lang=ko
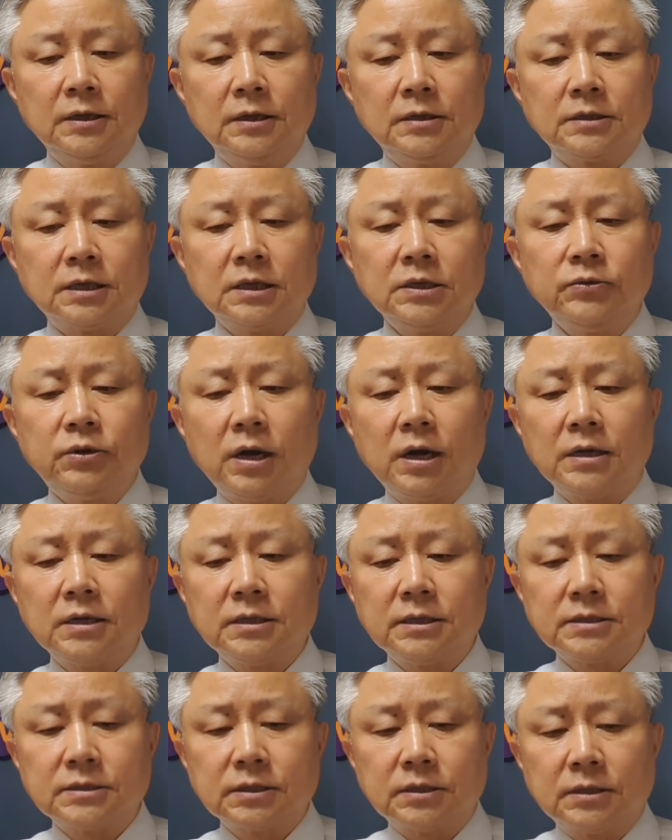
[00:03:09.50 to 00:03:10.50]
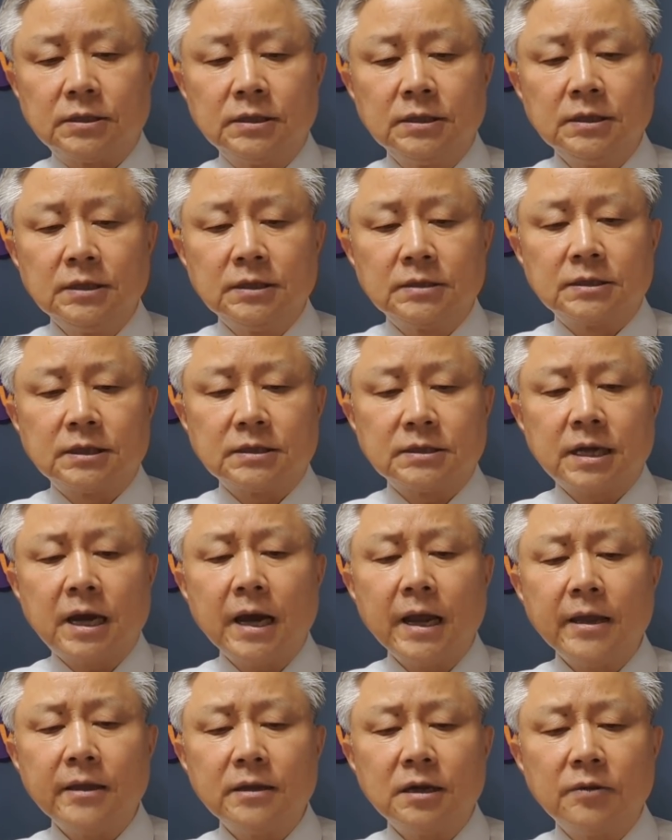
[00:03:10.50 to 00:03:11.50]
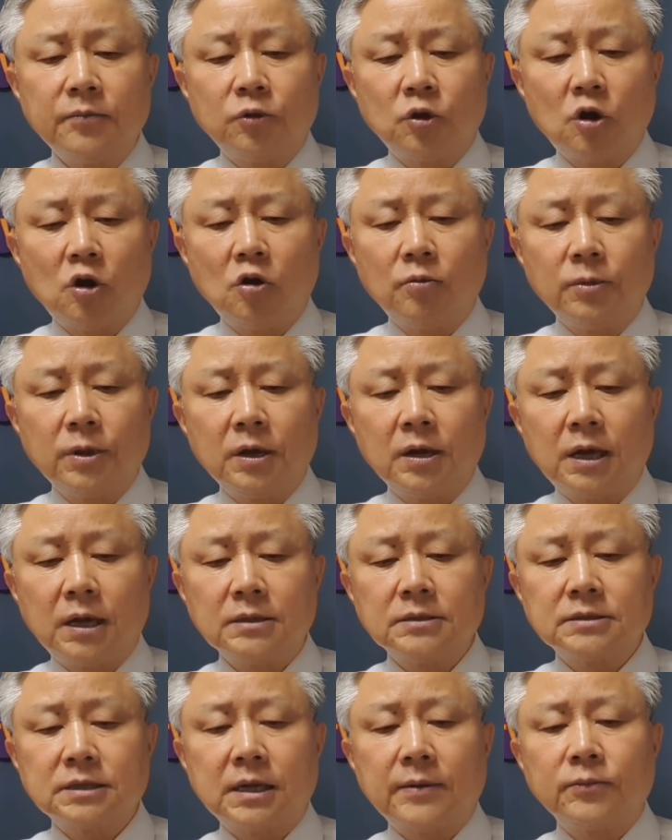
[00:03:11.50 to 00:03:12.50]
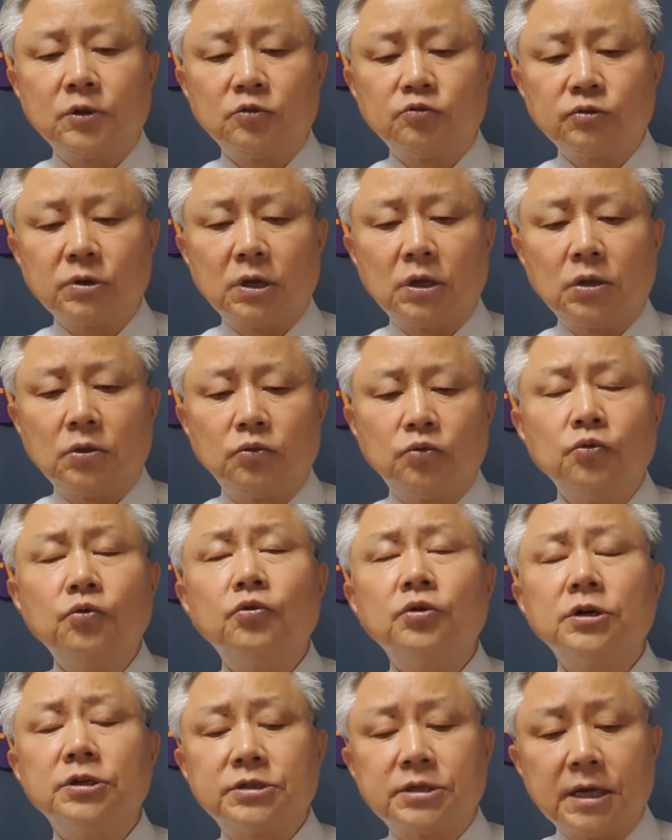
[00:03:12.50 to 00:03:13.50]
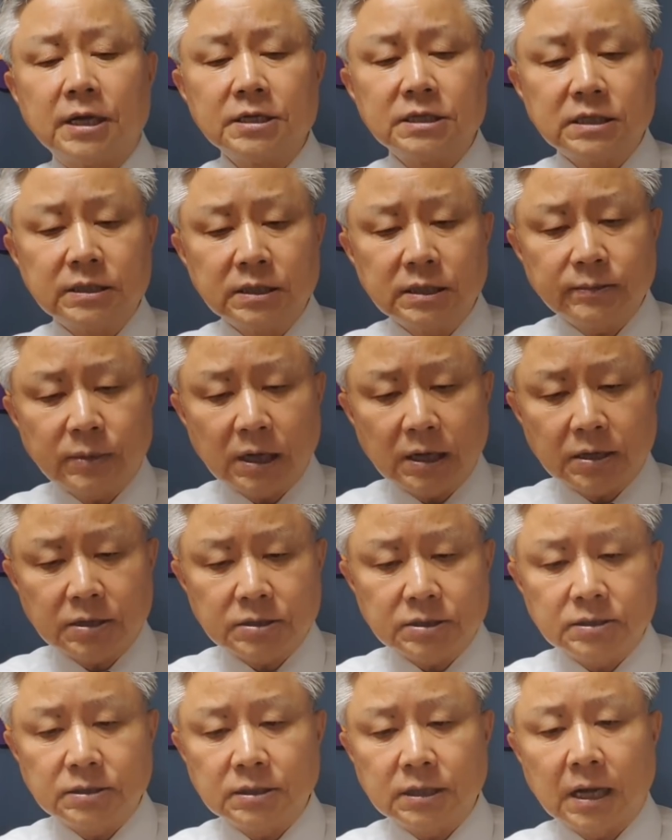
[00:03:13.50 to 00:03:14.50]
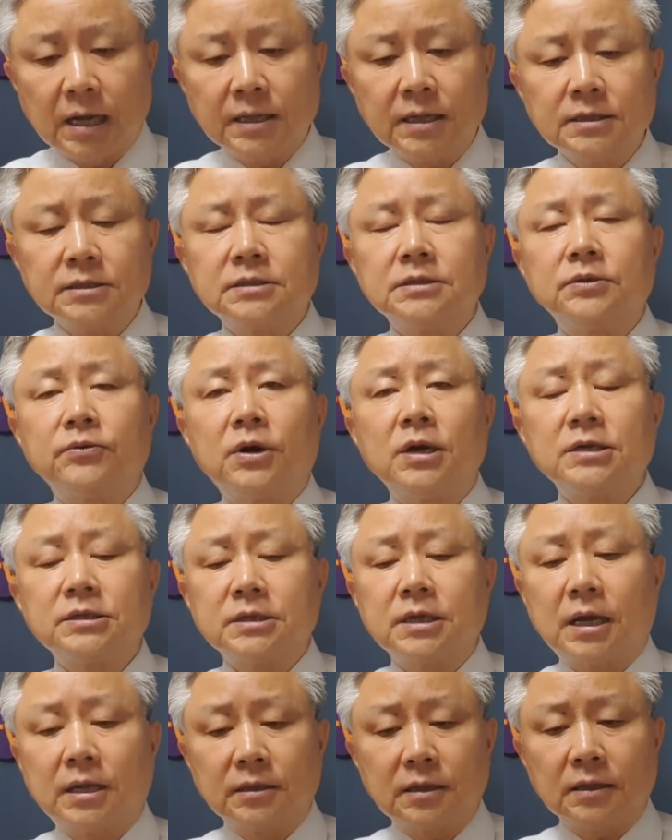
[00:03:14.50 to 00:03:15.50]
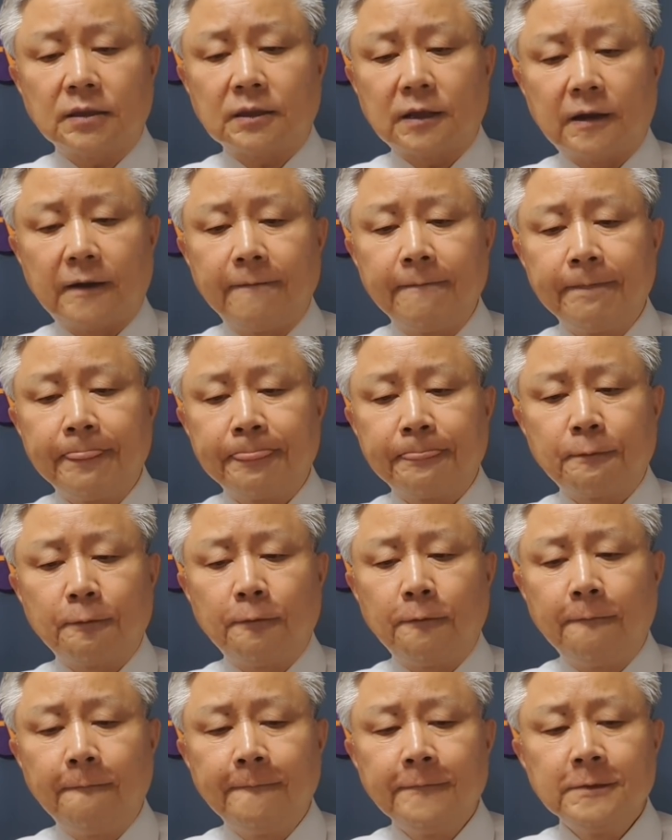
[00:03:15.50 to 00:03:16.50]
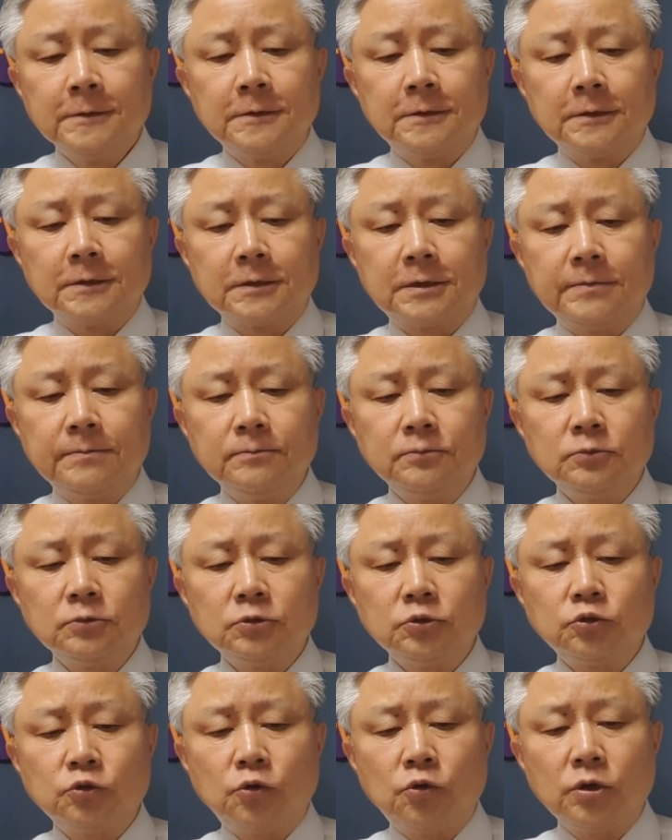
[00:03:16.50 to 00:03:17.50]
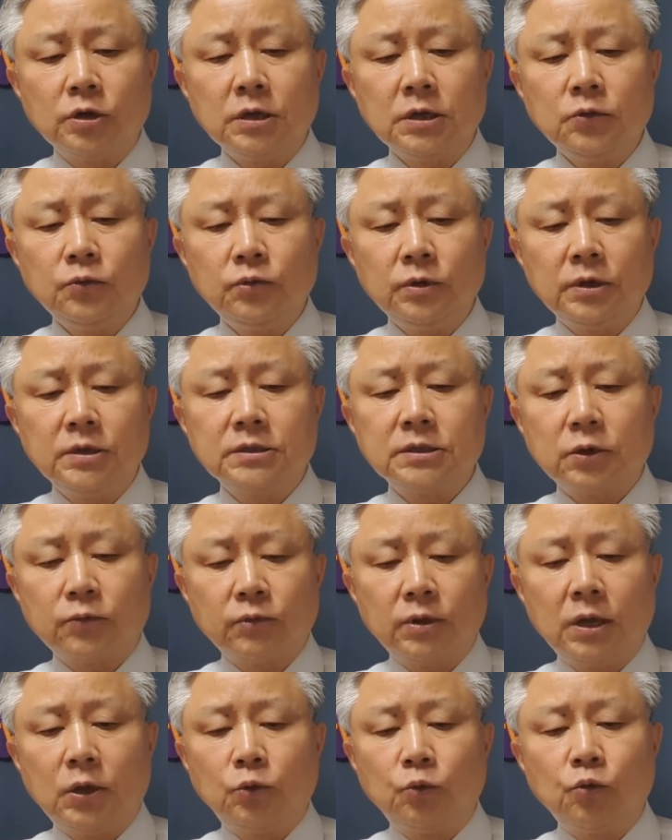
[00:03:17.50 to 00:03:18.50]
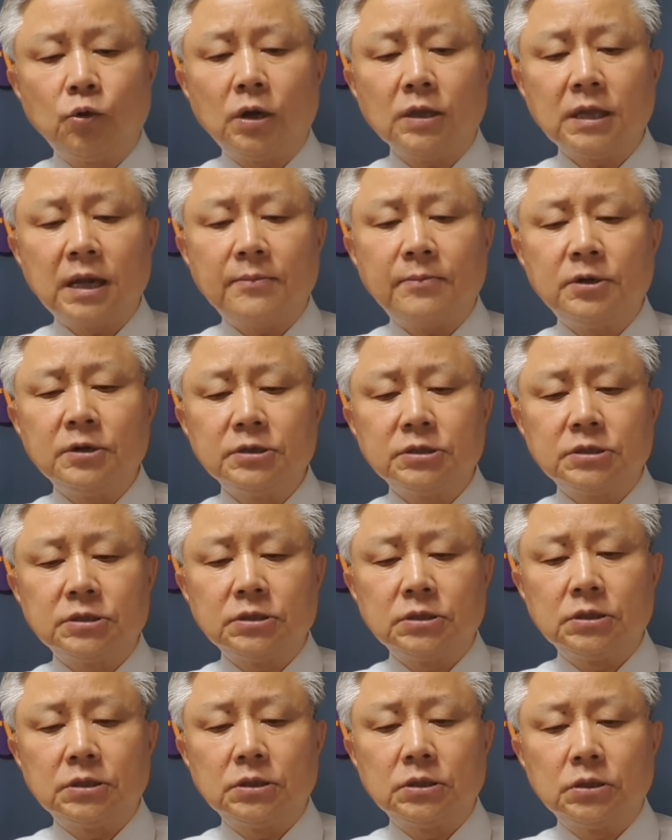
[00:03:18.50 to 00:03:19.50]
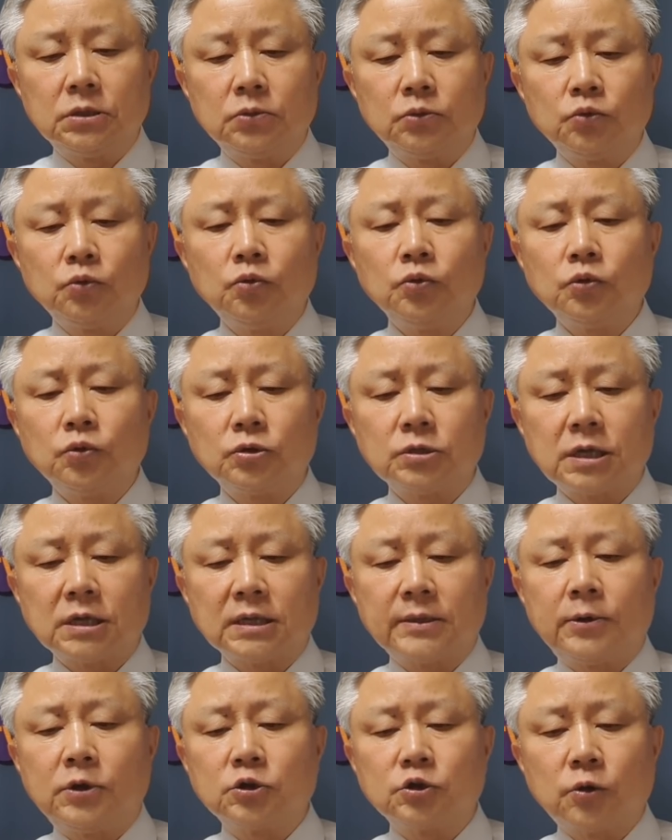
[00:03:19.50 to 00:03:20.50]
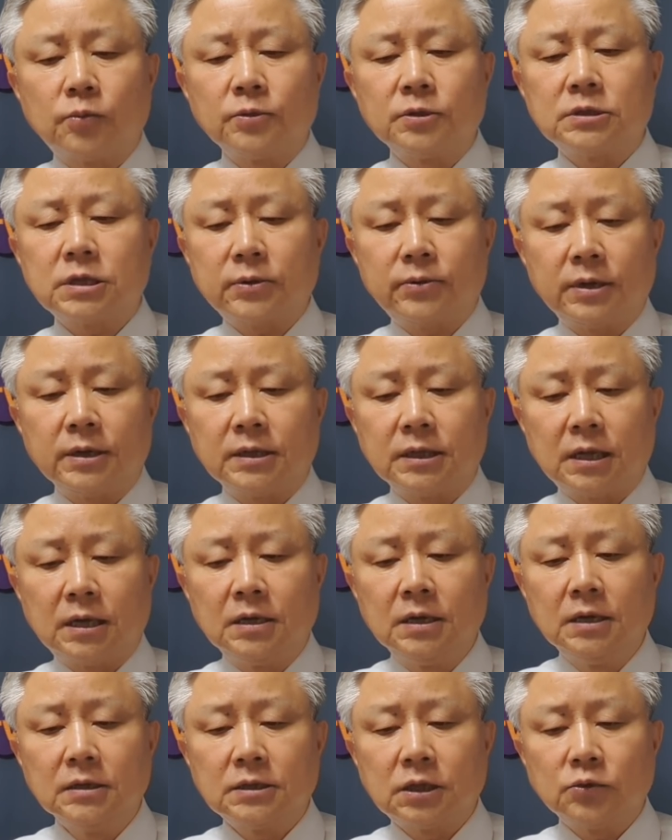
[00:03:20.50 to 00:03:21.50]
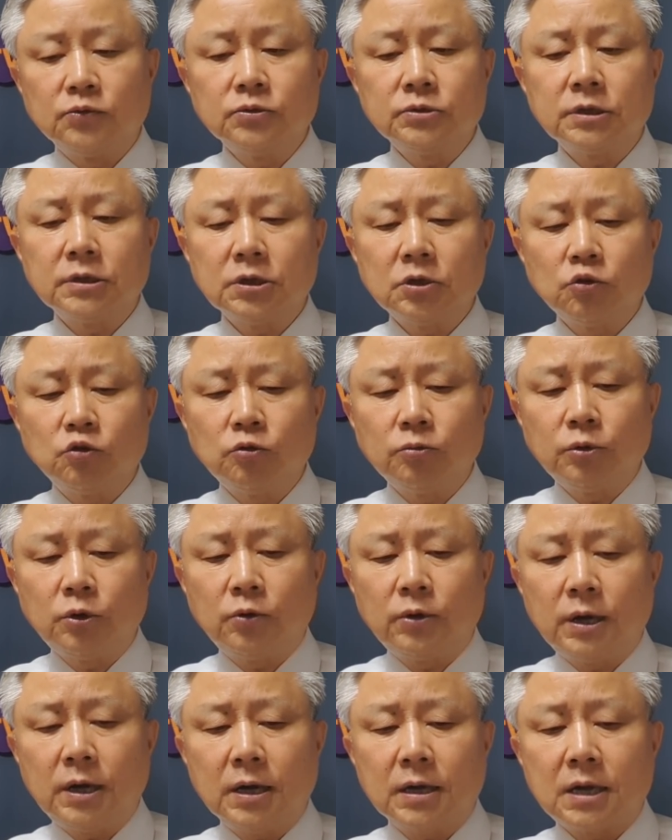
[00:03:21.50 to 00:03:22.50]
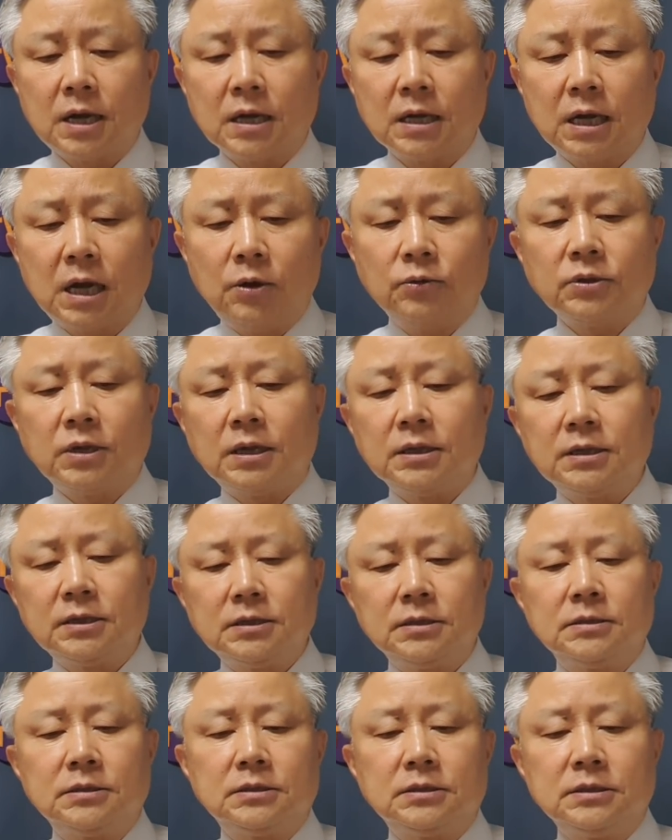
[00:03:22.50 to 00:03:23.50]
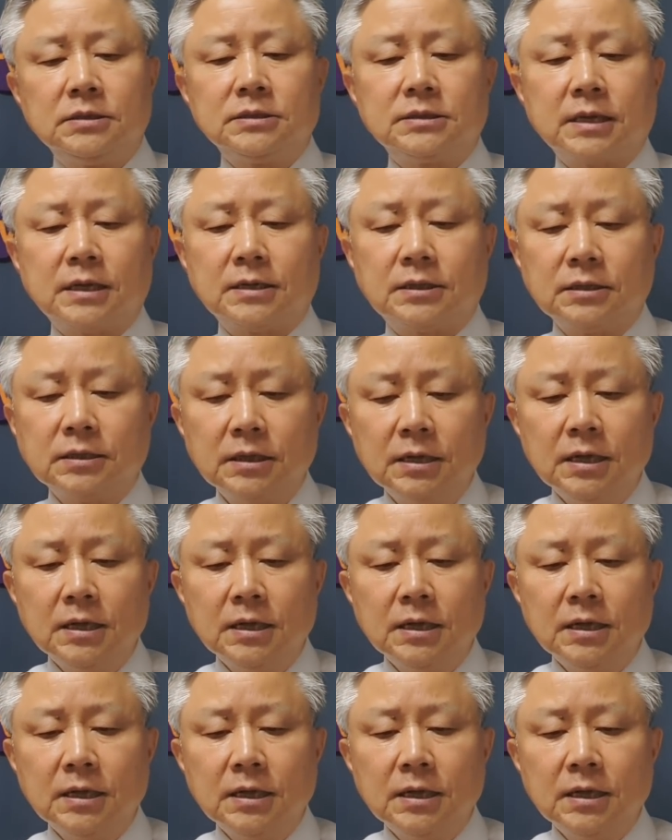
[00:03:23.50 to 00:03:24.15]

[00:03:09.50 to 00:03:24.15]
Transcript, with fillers: 자, 이와 관련해서 사의를 표명한 사람들 중에 누구를 재신임할 것인지 안 할지 확정이 안 됐다. 또 어, 김종인 위원장 외에 누가 남을지 누구도 장담할 수 없는 상황이다. 자, 윤석열 후보와 가까운 한 인사는